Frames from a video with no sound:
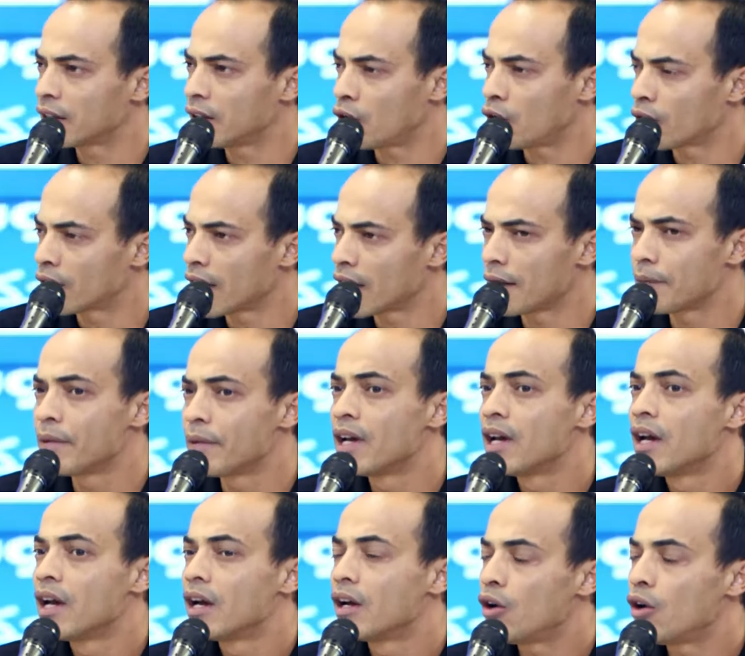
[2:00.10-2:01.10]
الحكام
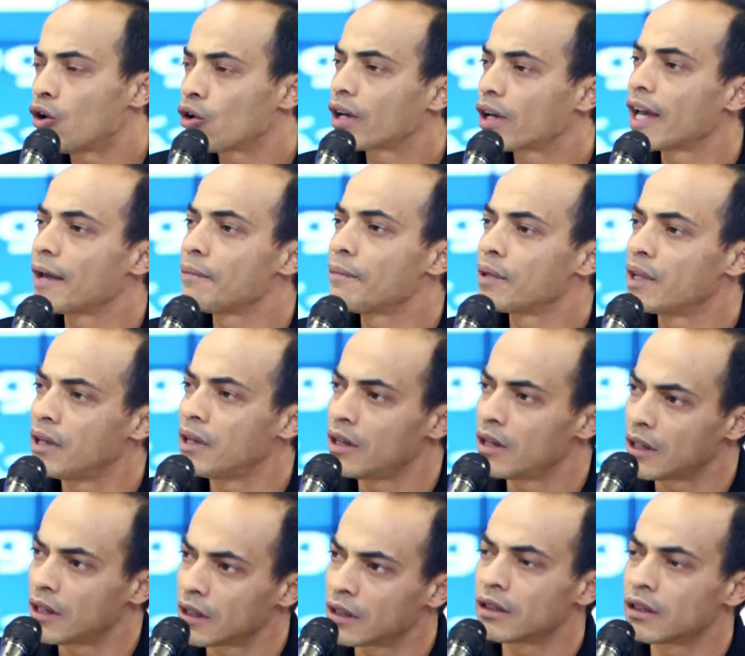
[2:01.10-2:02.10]
الحكام
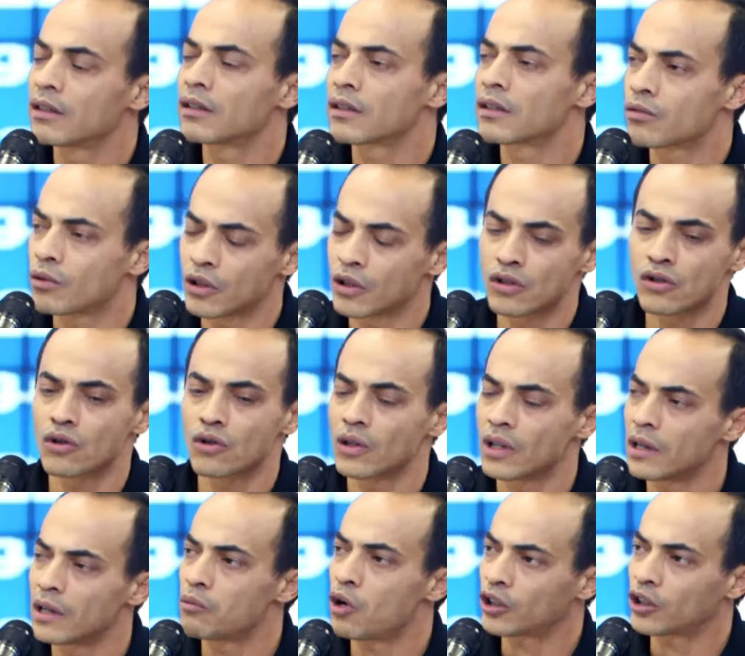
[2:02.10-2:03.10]
سوا ديزون
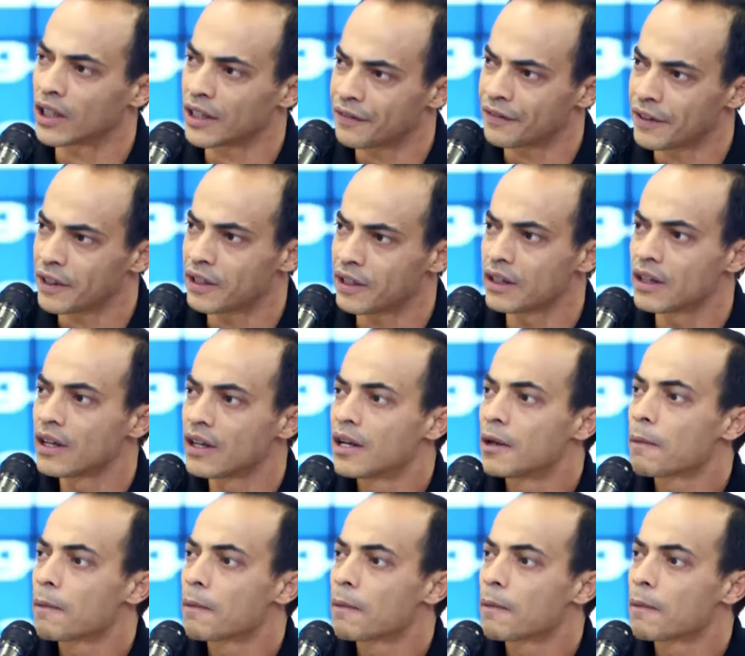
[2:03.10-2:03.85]
المحترفين